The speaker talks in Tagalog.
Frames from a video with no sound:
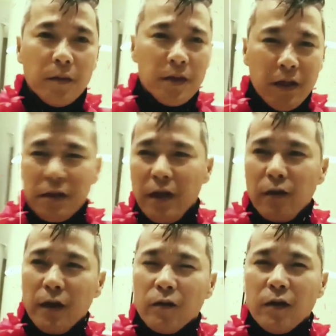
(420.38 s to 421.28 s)
kasi siya, eh,
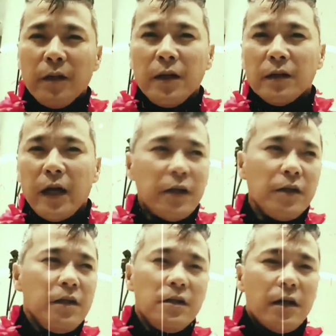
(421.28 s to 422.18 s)
yung anak ko naman, kahit
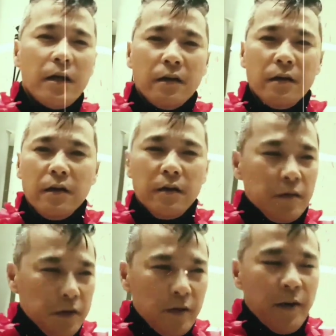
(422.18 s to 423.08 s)
hindi siya.
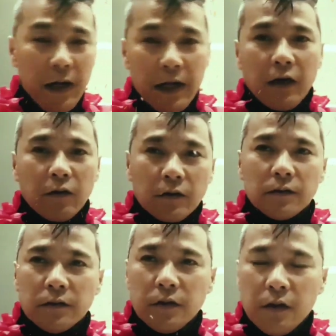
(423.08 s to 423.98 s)
Kasi yung mga anak ko,
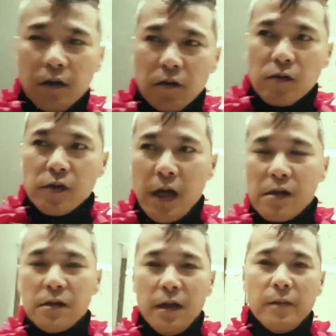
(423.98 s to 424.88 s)
mm.
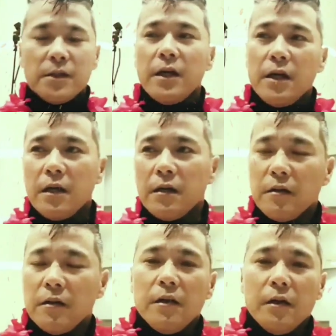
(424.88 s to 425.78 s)
saan sila masaya.
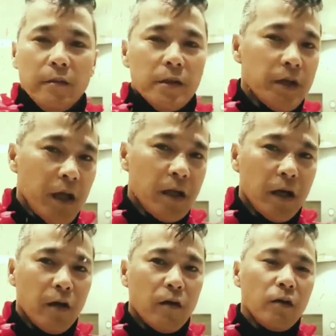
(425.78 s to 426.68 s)
Masaya na
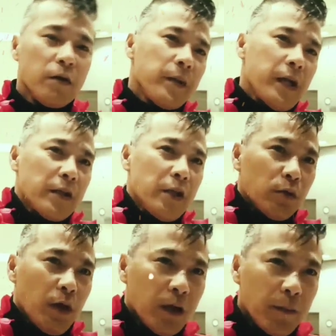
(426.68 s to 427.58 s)
rin ako. Ako naman,
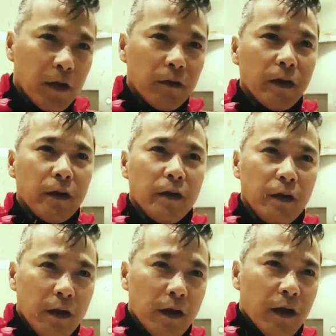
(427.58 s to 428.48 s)
nandito lang naman ako.
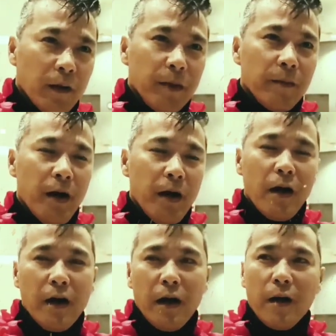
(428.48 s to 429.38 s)
Yung eh. mga
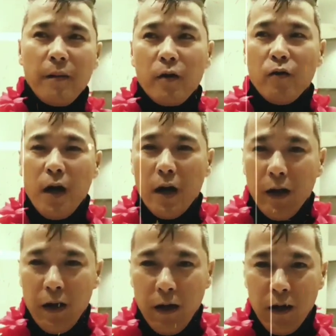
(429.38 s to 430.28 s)
magulang,
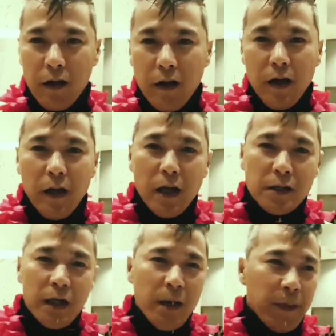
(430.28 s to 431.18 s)
eh,
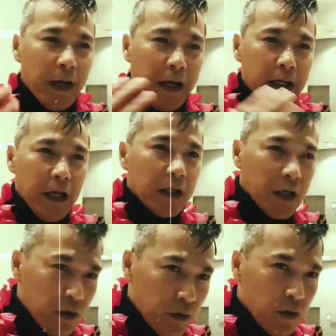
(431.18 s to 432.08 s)
Nandiyan lang para i-guide
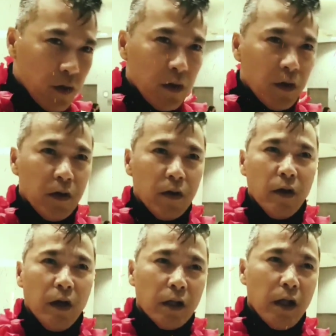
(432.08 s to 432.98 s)
kayo. At
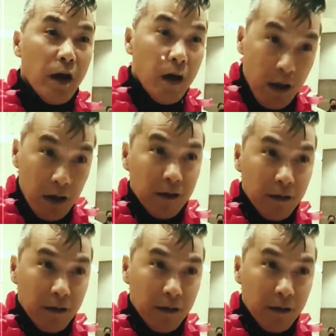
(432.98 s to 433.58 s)
uh,